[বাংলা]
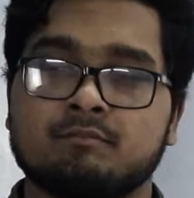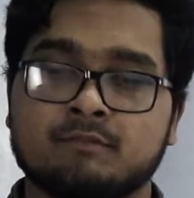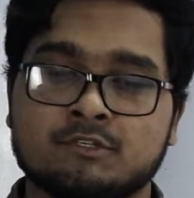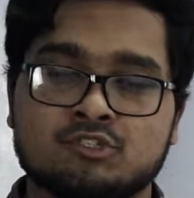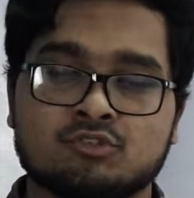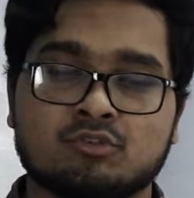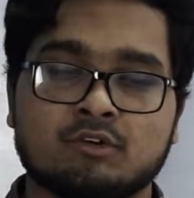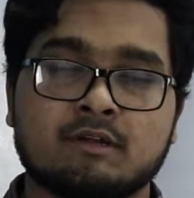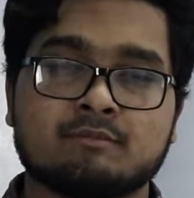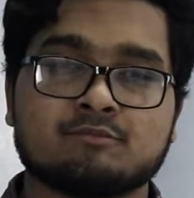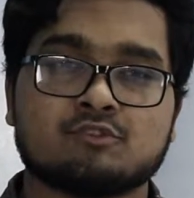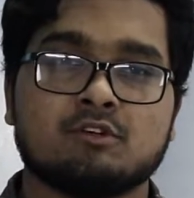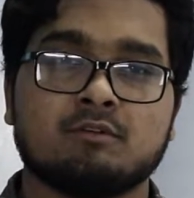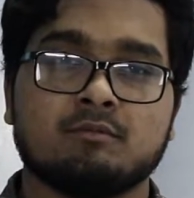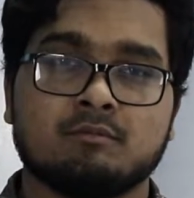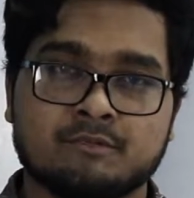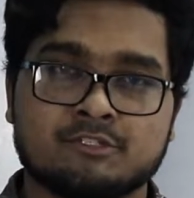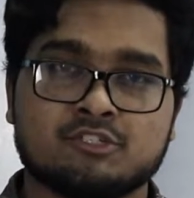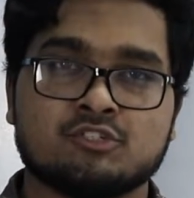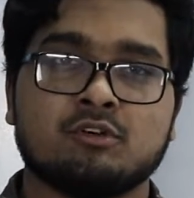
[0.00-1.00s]
বিশ্বগ্রাম
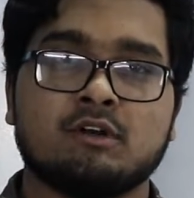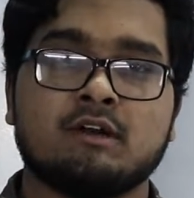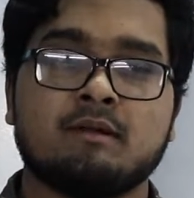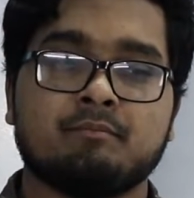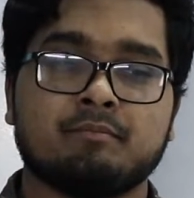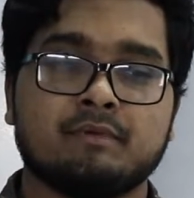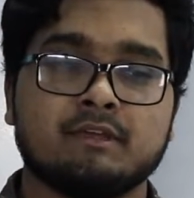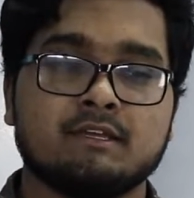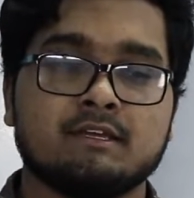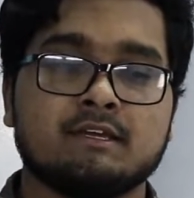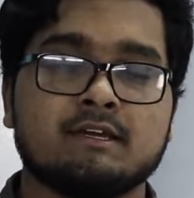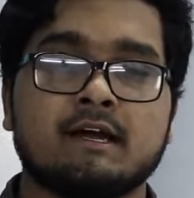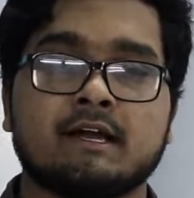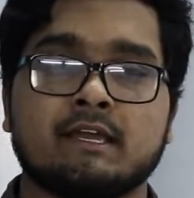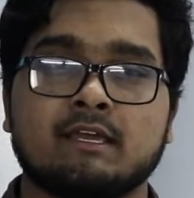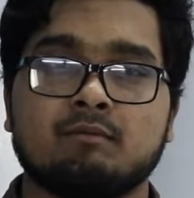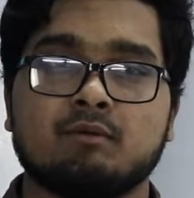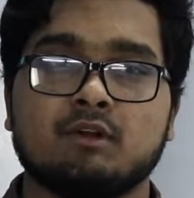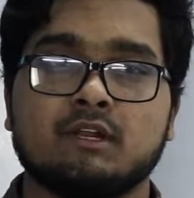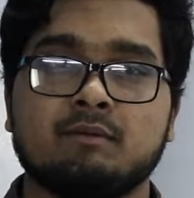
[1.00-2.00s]
বিশ্বগ্রাম কি
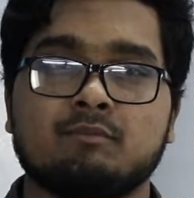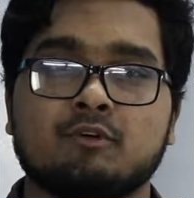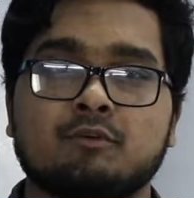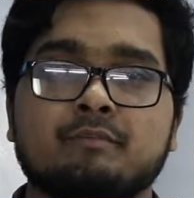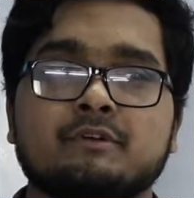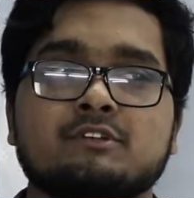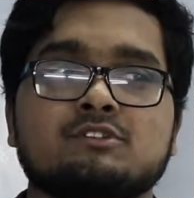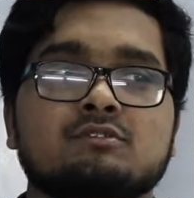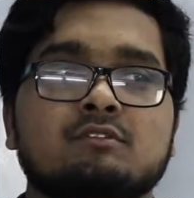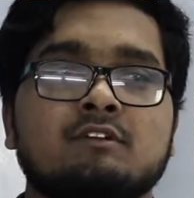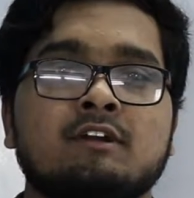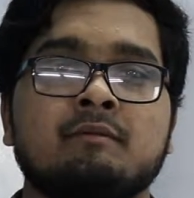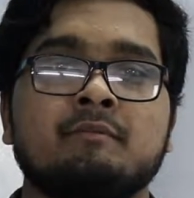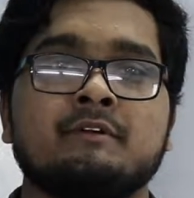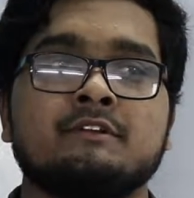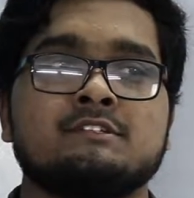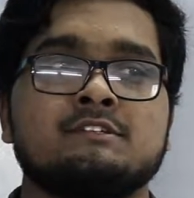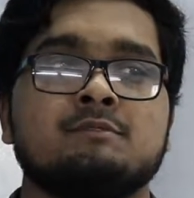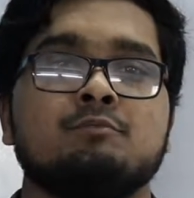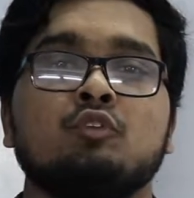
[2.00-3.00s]
কাকে বলে এবং
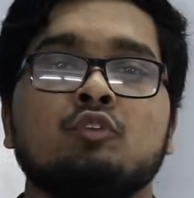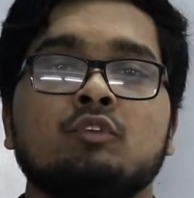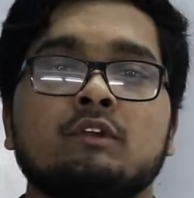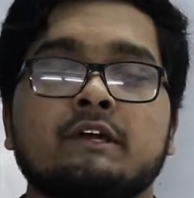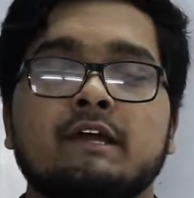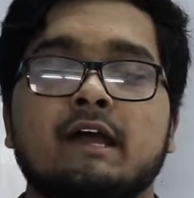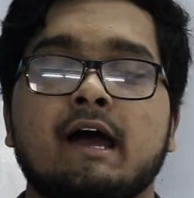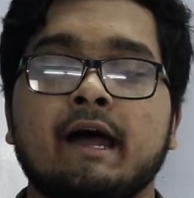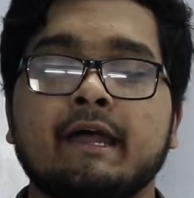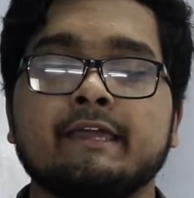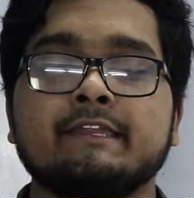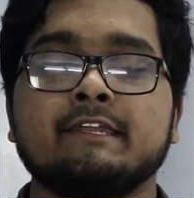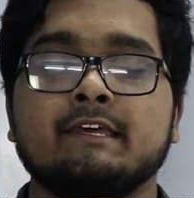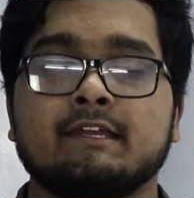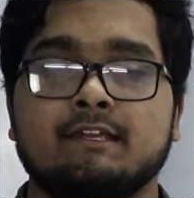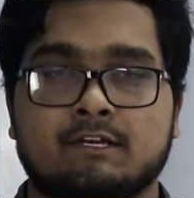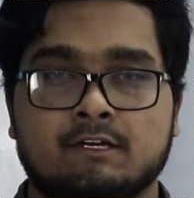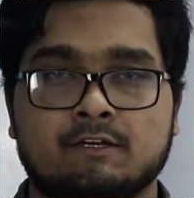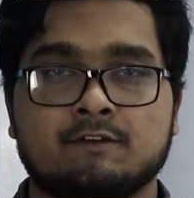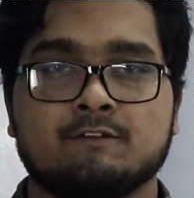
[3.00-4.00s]
বিশ্বগ্রামের যে মৌলিক
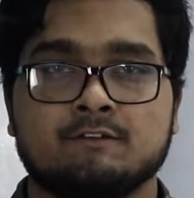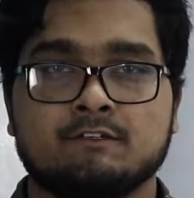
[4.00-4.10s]
আইডিয়াটা